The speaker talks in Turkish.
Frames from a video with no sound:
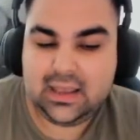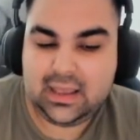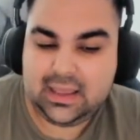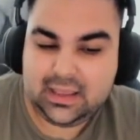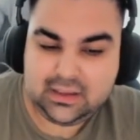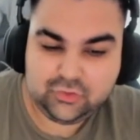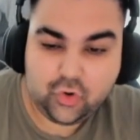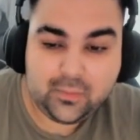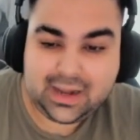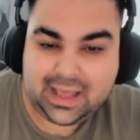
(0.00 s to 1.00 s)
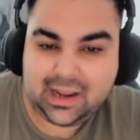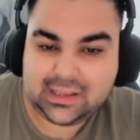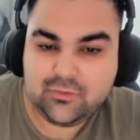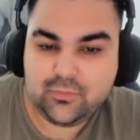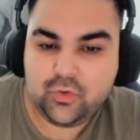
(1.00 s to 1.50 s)
e, normal
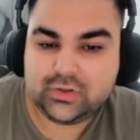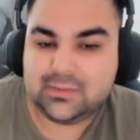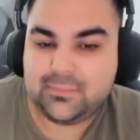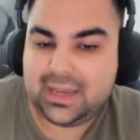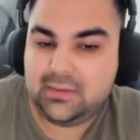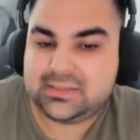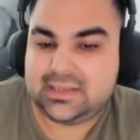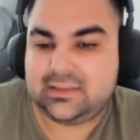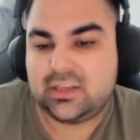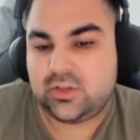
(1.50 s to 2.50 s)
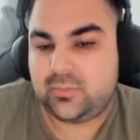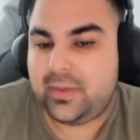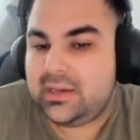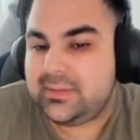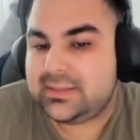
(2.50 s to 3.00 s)
herhangi bir borsanın belli bir saatte açılıp
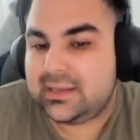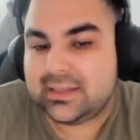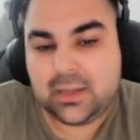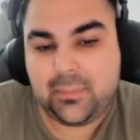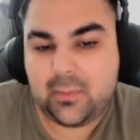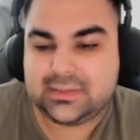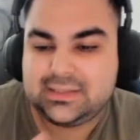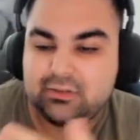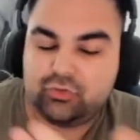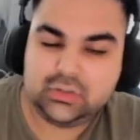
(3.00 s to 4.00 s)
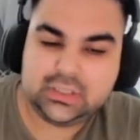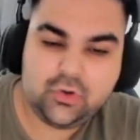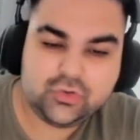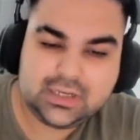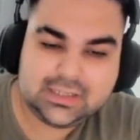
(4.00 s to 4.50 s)
belli bir saatte kapanması ya da Türkiye
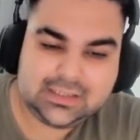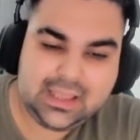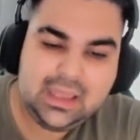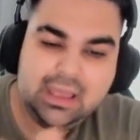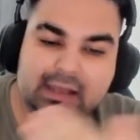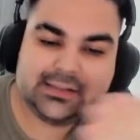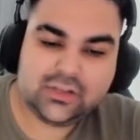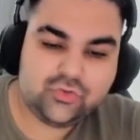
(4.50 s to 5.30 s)
özelinde sadece